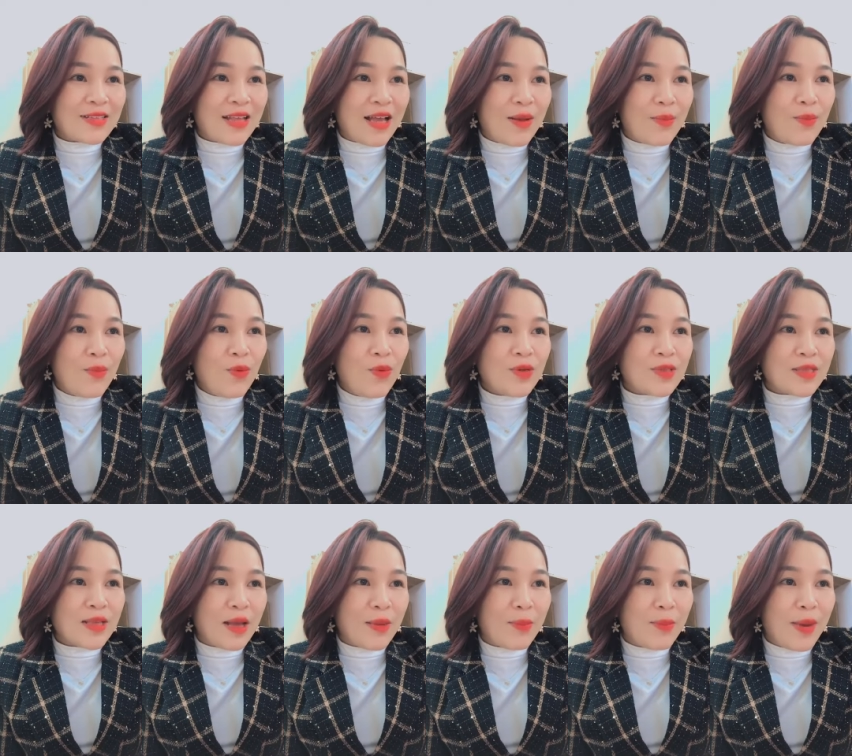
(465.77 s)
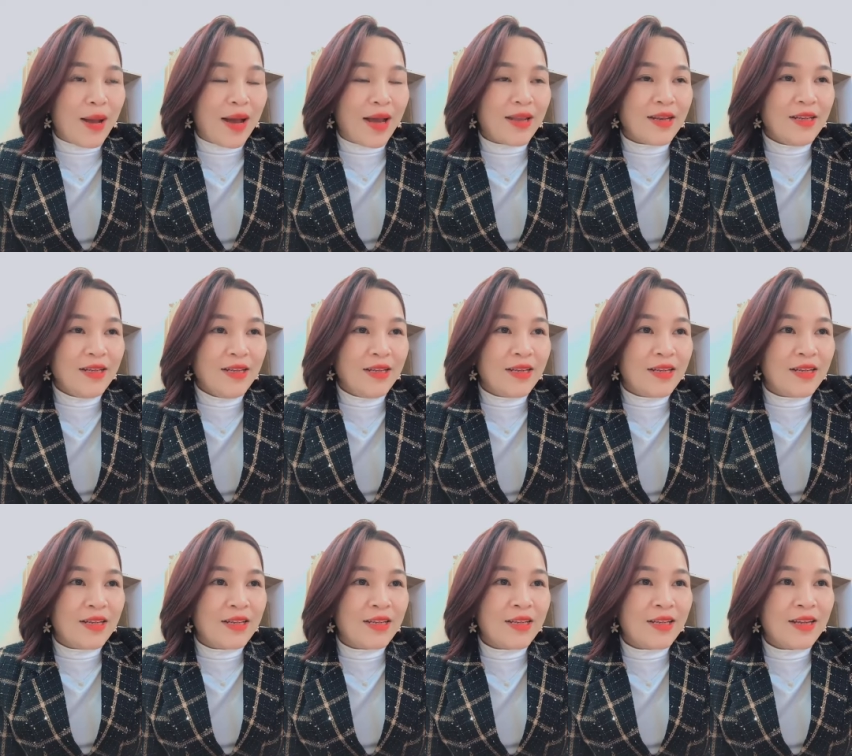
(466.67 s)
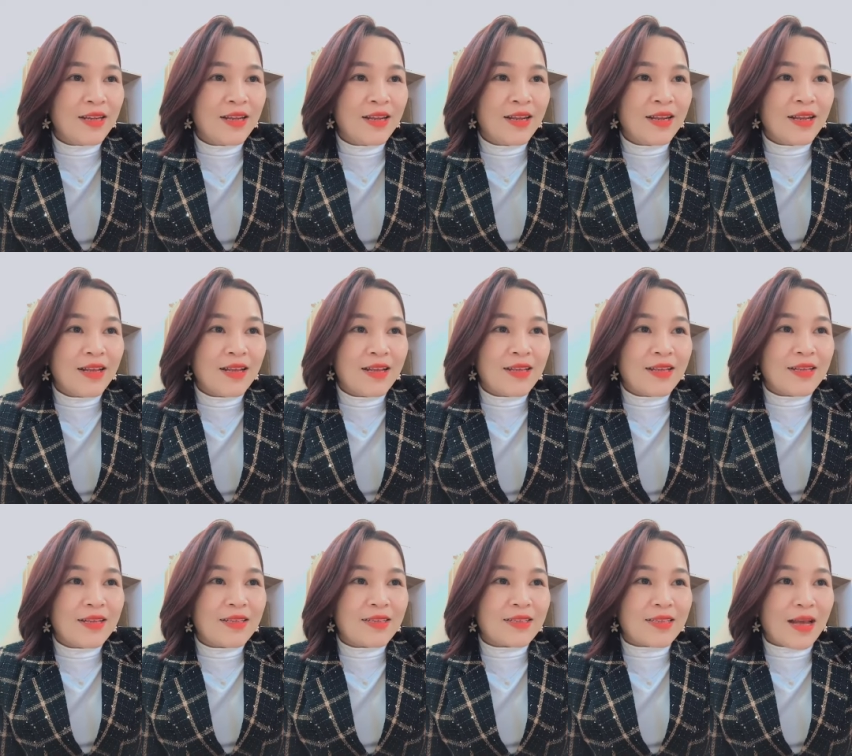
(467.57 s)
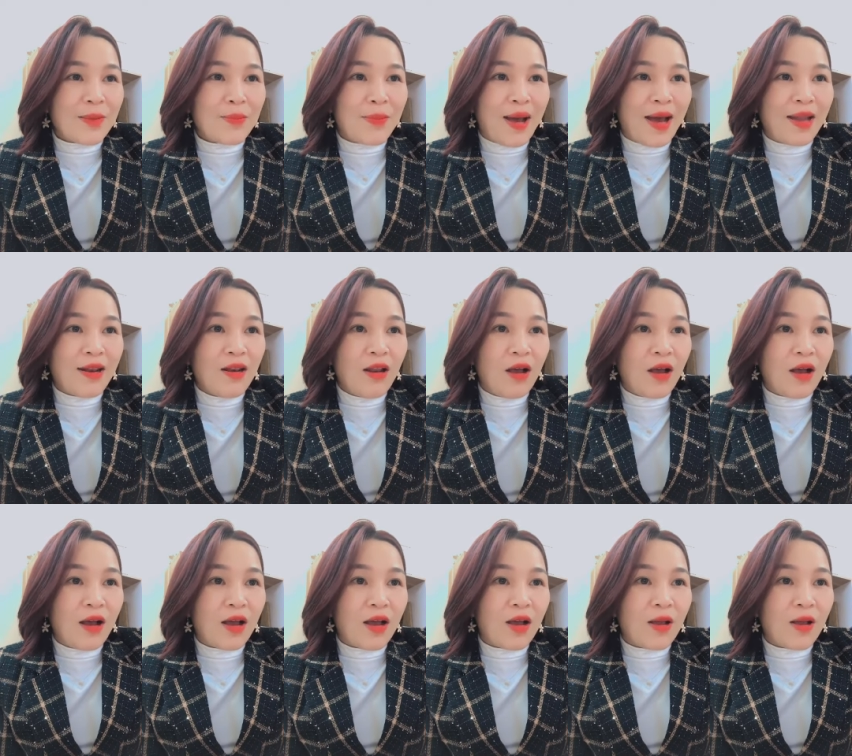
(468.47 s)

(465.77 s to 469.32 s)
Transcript: giá mua, giá bán. Giá bán là